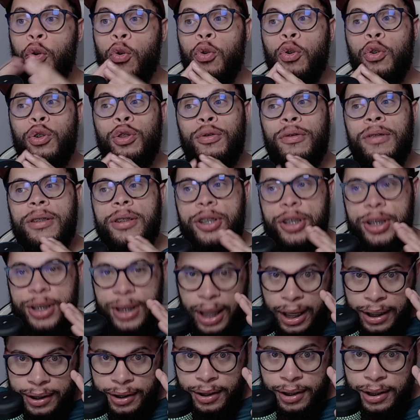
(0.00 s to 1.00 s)
Outro
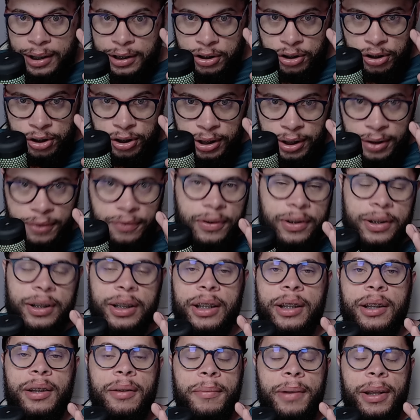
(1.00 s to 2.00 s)
destaque que a gente levanta
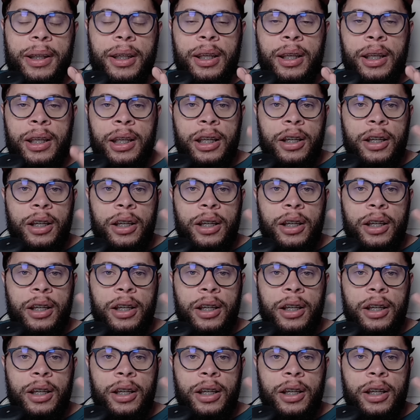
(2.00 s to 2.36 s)
aqui também: